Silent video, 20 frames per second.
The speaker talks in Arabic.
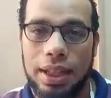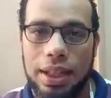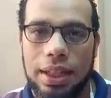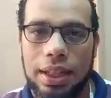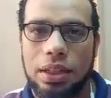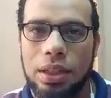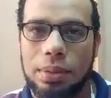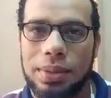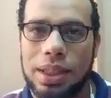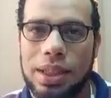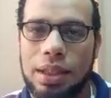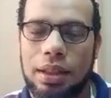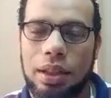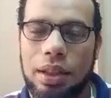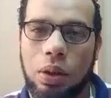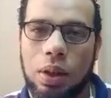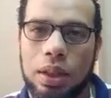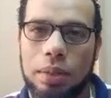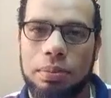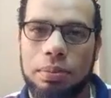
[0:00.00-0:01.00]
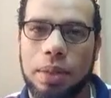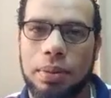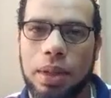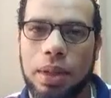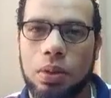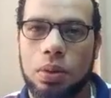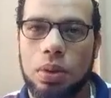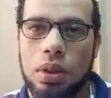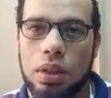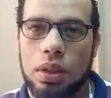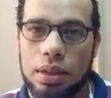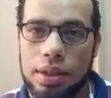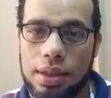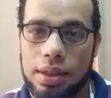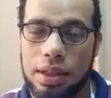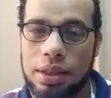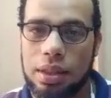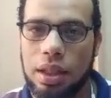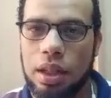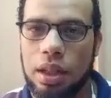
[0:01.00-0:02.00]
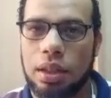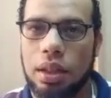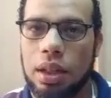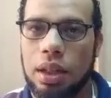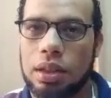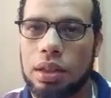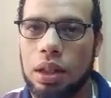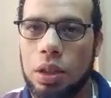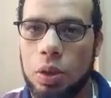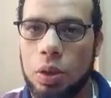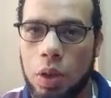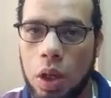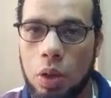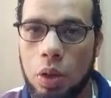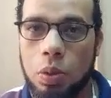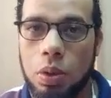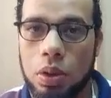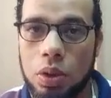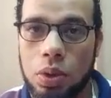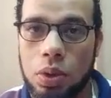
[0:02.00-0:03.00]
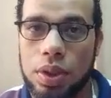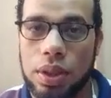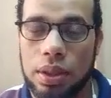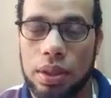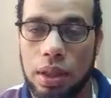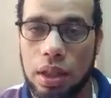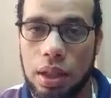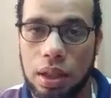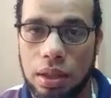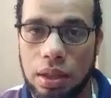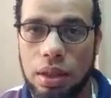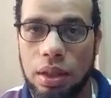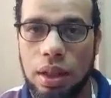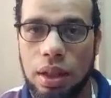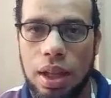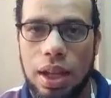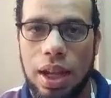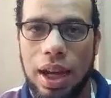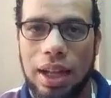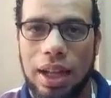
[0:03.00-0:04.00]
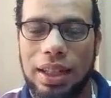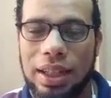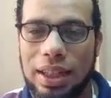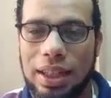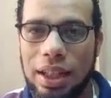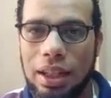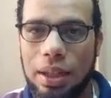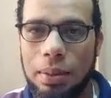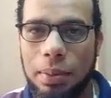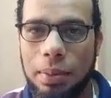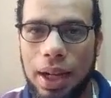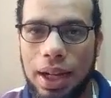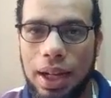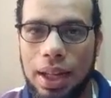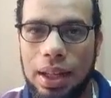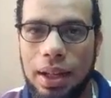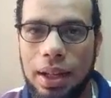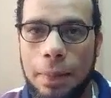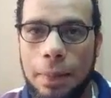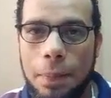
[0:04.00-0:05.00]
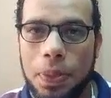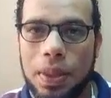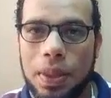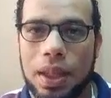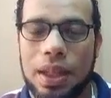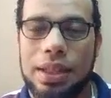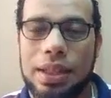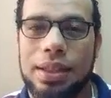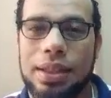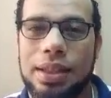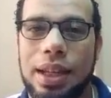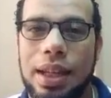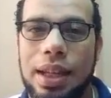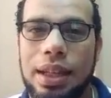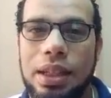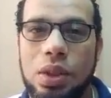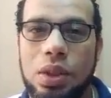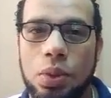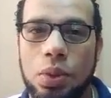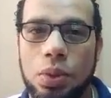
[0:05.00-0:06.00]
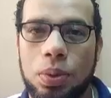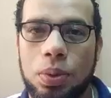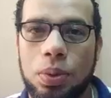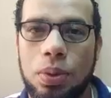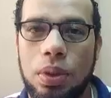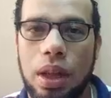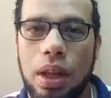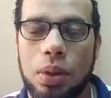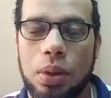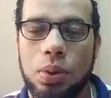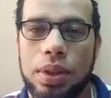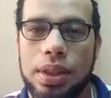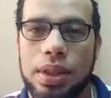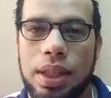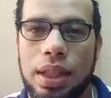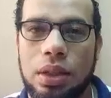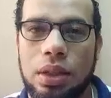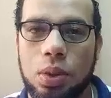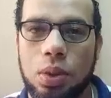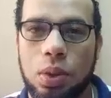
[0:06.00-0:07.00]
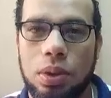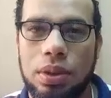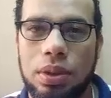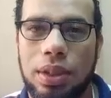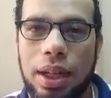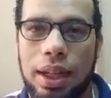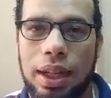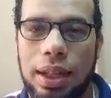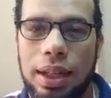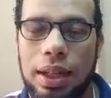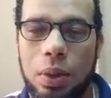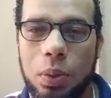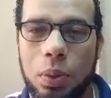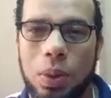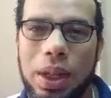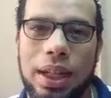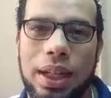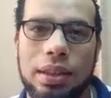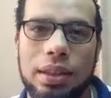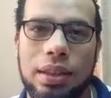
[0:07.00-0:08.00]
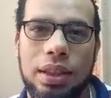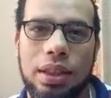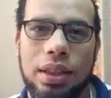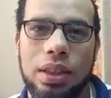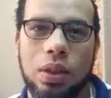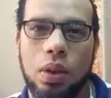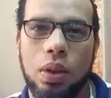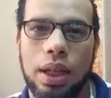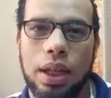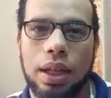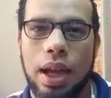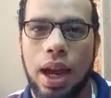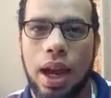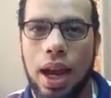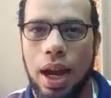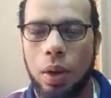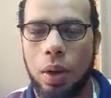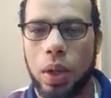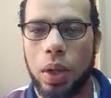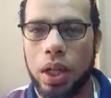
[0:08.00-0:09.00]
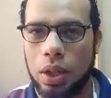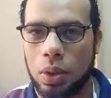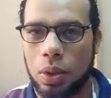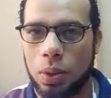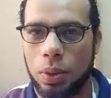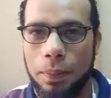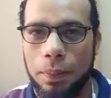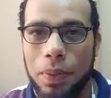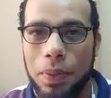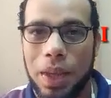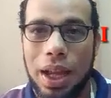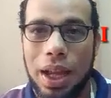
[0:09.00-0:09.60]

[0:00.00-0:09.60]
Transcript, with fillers: يعني انت مثلا لو هنبدا باول سلسله النهارده او اول جزء النهارده هنتكلم على ازاي تقول او ازاي ترد على واحد يجي يقول لك هاو ار يو